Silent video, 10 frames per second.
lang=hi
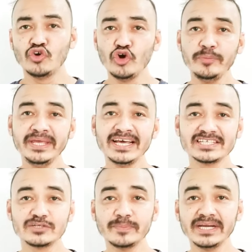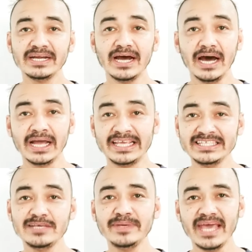कोई भी कस्टमर
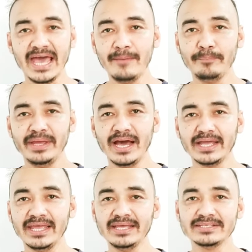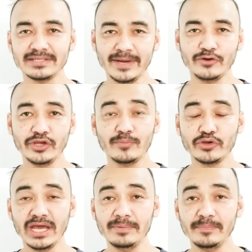किसी भी ऐप पे आके जोमेटो की हम
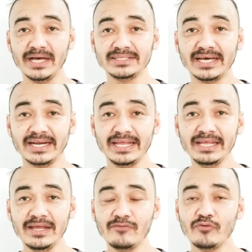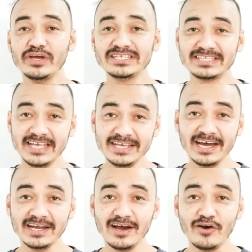लोग यहाँ पे बात कर रहे हैं वो इसलिए ही
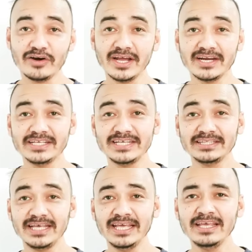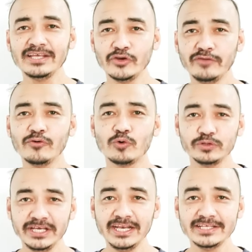खाना ऑर्डर करना चाहता है क्योंकि वो
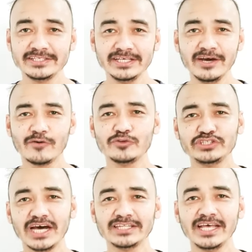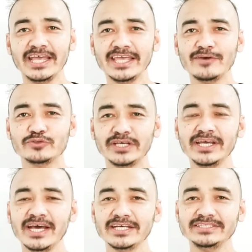खुद ही लेजी है और वो चाहता है कि
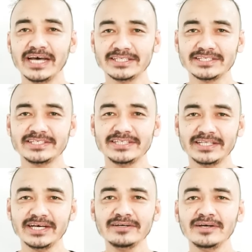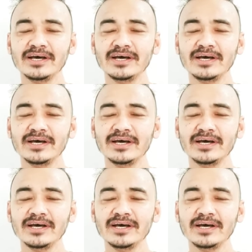उसे ज़्यादा से ज़्यादा